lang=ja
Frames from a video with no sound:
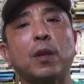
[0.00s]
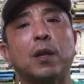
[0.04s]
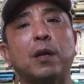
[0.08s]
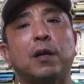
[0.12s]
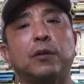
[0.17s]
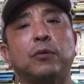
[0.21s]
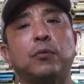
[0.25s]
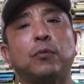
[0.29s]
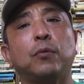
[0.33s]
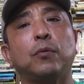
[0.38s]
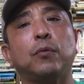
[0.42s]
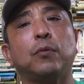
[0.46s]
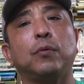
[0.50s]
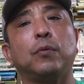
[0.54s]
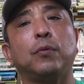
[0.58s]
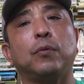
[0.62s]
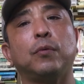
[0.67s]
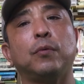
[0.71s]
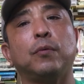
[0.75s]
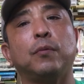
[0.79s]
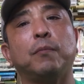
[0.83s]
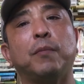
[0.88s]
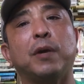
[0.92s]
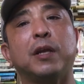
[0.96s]
あの
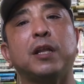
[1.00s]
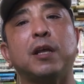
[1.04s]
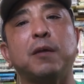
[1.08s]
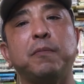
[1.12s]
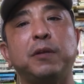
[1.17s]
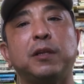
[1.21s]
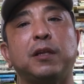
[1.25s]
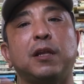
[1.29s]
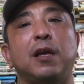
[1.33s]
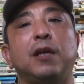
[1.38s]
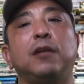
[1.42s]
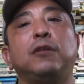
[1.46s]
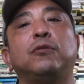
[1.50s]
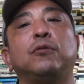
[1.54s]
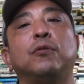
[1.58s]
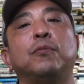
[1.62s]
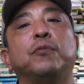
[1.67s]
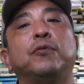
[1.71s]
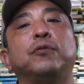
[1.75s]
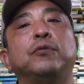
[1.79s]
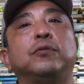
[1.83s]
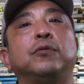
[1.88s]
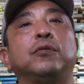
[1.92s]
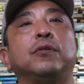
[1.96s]
学びたいと
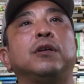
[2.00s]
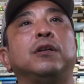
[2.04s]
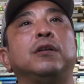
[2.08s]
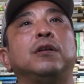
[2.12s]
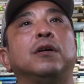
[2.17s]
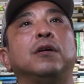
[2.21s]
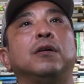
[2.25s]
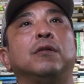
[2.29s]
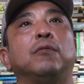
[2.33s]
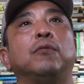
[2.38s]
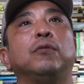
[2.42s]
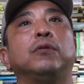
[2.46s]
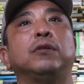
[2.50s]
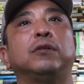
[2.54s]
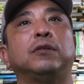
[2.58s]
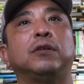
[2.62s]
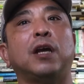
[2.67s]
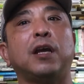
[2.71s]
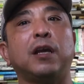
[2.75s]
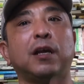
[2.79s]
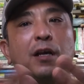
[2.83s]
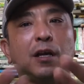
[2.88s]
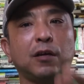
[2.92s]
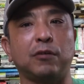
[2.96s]
思う時には
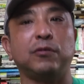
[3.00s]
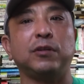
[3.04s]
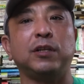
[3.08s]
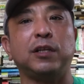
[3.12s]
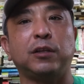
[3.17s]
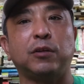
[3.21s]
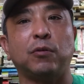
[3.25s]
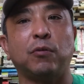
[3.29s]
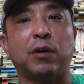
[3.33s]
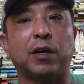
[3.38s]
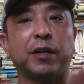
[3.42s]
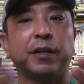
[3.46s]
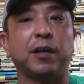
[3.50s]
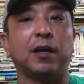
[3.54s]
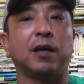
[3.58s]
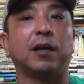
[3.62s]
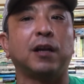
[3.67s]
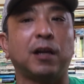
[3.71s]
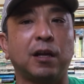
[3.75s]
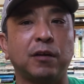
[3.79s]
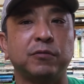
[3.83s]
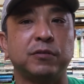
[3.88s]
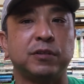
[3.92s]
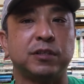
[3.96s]
大学に行ってお金
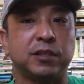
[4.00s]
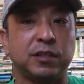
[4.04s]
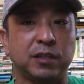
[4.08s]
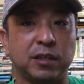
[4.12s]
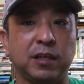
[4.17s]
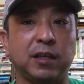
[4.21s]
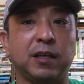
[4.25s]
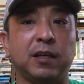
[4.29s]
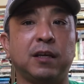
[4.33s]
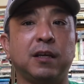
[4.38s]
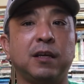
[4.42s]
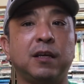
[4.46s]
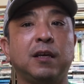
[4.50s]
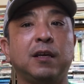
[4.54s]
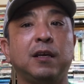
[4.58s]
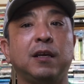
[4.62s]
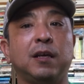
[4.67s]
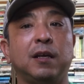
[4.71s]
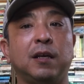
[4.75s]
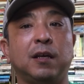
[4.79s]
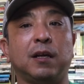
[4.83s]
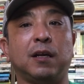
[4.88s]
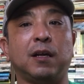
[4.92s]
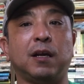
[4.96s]
払うし
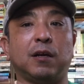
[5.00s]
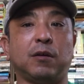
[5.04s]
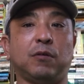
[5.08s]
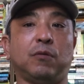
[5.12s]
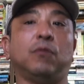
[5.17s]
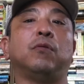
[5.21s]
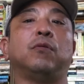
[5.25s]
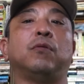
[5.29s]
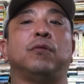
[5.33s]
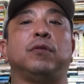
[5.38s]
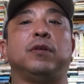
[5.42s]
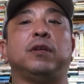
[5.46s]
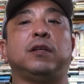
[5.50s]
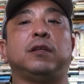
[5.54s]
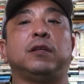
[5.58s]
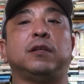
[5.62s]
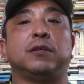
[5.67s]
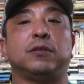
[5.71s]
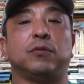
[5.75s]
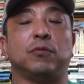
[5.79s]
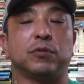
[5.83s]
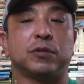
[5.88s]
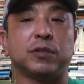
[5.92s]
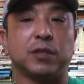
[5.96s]
学校に
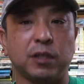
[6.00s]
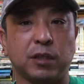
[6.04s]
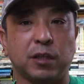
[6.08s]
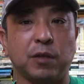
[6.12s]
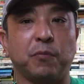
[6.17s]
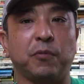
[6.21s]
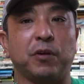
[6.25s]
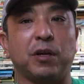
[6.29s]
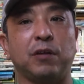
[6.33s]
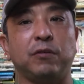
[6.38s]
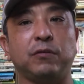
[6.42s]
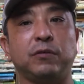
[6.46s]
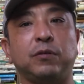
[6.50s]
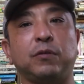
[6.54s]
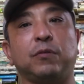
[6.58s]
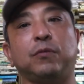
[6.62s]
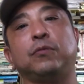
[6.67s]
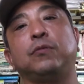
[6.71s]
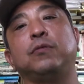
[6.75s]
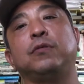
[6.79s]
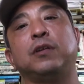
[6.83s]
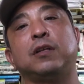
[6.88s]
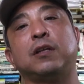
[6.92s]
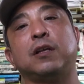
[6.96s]
教えてもらうって
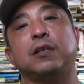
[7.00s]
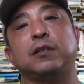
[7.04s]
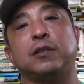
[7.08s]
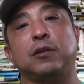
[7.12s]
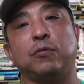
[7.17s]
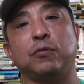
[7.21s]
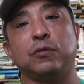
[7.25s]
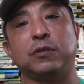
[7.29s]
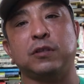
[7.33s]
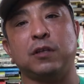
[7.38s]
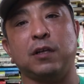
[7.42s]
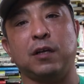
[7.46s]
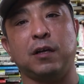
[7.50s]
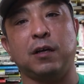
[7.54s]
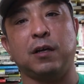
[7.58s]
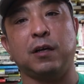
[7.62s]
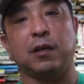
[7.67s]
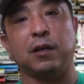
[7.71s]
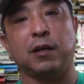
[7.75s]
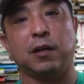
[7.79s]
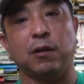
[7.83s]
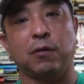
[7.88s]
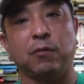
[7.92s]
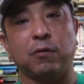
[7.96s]
ことに対してこちら
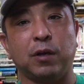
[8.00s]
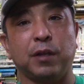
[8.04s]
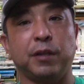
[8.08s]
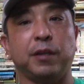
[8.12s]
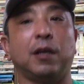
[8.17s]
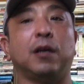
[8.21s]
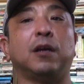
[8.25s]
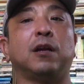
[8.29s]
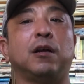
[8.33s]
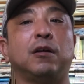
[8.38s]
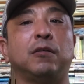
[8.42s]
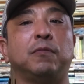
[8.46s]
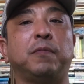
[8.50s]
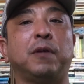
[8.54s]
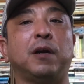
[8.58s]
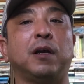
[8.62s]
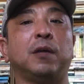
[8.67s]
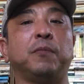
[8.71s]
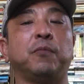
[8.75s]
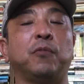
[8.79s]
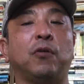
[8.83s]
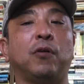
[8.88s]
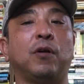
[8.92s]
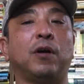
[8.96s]
側からお金払う場
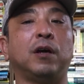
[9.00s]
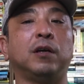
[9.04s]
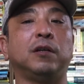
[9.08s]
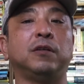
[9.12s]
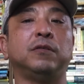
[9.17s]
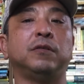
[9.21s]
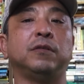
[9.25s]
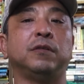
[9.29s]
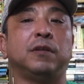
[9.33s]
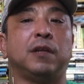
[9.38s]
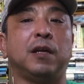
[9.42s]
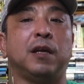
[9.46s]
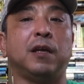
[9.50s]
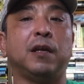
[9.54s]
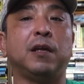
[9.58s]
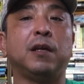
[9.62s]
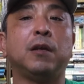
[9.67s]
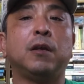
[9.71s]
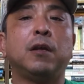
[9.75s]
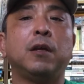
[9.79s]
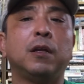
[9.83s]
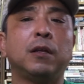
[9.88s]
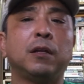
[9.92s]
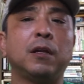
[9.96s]
合もあるんで
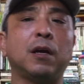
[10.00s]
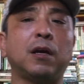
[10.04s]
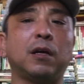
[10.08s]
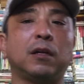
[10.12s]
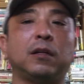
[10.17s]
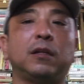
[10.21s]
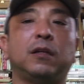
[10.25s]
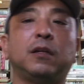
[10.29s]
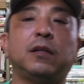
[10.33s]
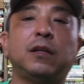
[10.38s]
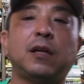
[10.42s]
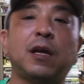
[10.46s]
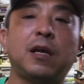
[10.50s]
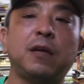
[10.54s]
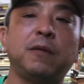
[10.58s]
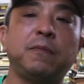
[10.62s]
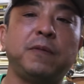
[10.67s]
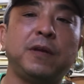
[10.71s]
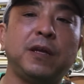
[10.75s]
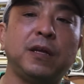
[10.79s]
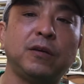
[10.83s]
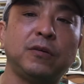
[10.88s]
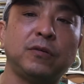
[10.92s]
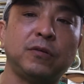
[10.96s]
なんか
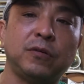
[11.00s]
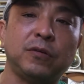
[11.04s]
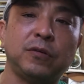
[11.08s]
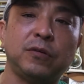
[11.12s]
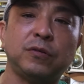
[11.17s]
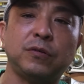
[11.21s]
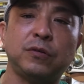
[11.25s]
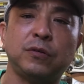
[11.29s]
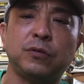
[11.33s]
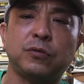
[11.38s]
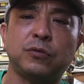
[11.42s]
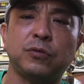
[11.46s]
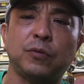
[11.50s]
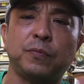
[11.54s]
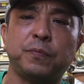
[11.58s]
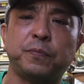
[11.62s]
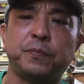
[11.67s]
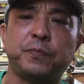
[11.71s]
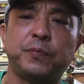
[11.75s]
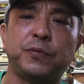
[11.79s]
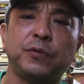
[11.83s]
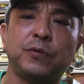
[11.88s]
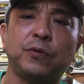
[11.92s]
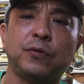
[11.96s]
ダイビングショッ
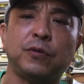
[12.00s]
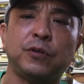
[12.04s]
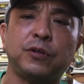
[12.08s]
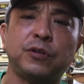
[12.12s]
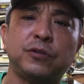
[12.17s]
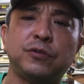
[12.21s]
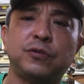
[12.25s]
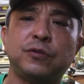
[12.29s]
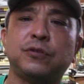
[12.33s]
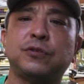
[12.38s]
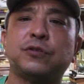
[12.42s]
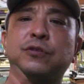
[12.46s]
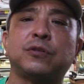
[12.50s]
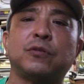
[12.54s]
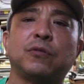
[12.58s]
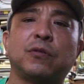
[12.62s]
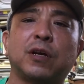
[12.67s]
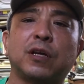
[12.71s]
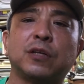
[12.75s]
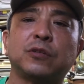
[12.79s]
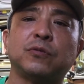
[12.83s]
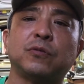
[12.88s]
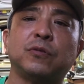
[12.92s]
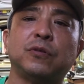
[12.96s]
プの技術と
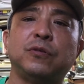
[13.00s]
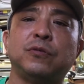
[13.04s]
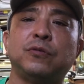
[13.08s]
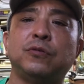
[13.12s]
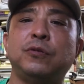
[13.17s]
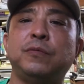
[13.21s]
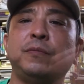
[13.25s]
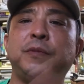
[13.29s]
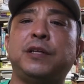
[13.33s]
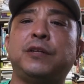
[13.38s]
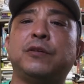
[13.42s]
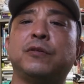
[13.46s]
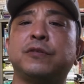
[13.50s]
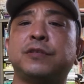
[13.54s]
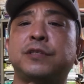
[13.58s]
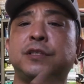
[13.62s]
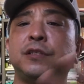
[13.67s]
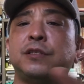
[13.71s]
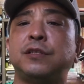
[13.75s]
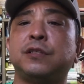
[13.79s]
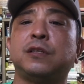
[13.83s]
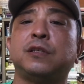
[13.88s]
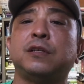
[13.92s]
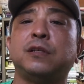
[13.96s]
かそういう海の
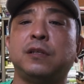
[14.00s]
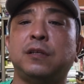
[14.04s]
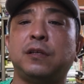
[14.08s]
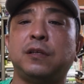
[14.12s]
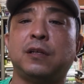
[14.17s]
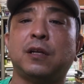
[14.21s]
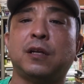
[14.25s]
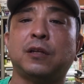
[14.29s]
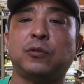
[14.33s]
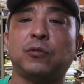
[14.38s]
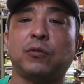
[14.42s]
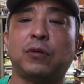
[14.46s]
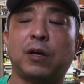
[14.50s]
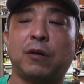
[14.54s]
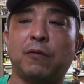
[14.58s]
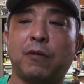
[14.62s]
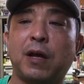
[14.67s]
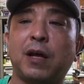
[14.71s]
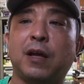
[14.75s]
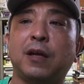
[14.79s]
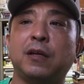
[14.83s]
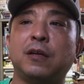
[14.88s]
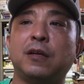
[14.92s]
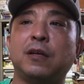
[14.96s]
知識だとか
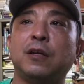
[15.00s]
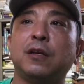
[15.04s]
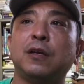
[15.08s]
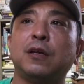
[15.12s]
は